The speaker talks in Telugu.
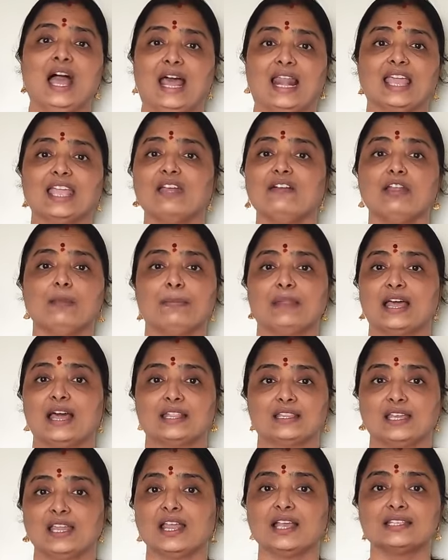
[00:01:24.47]
అలాగే వాళ్ళ
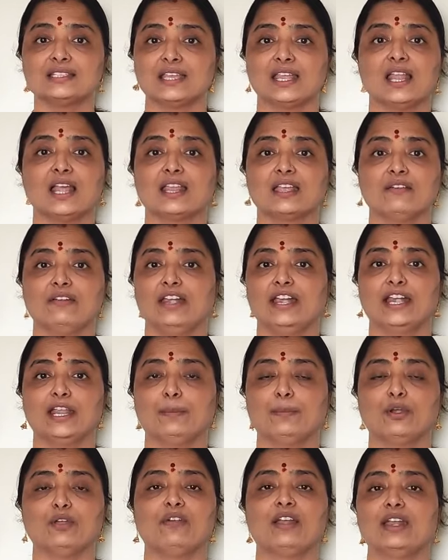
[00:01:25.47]
ప్రార్థనా స్థలాలకు
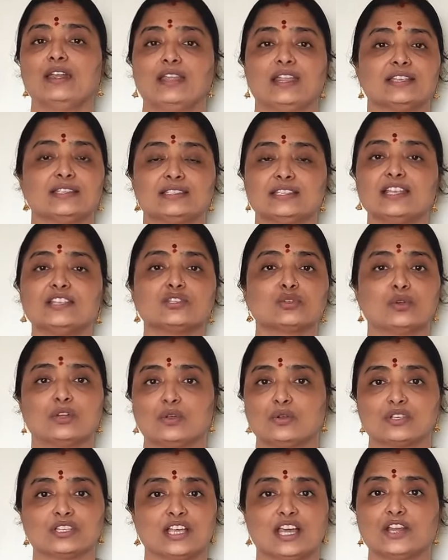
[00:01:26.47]
వెళ్ళేటప్పుడు వాళ్ళు డ్రెస్ సెన్స్ కూడా
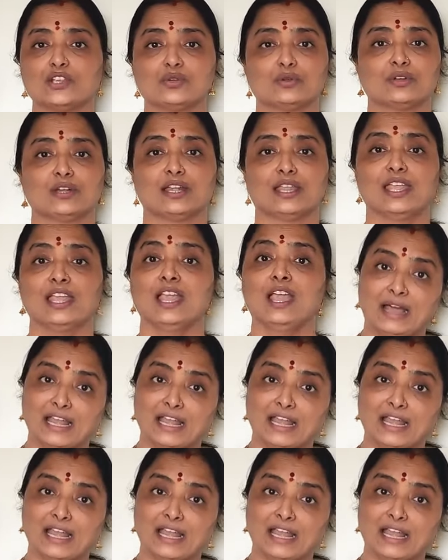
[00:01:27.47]
ఒకసారి చూడండి